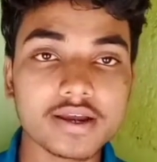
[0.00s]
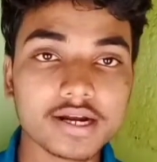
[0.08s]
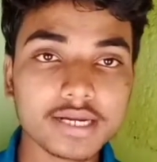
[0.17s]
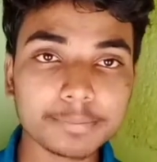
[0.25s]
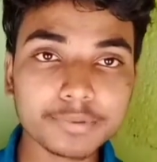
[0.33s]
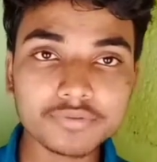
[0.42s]

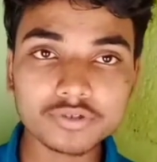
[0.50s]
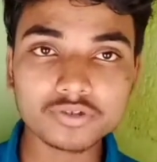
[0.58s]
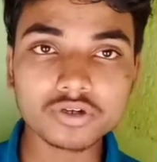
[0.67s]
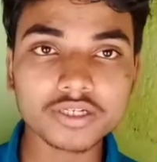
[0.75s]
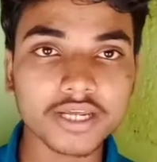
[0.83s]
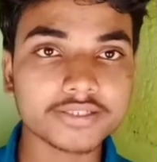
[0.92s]
अगर आपके
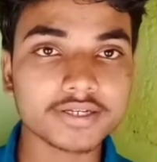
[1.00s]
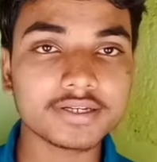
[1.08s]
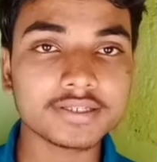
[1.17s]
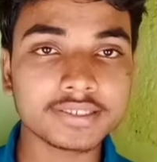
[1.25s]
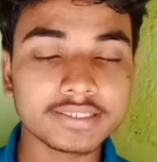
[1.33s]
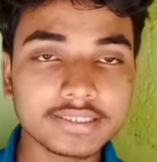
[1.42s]
वीडियो का टाइटल
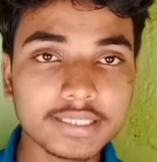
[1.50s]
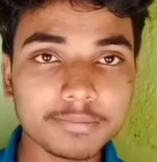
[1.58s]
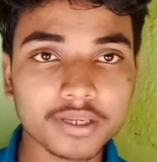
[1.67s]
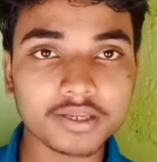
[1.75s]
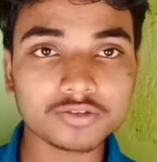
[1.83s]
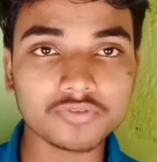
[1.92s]
हिंदी में है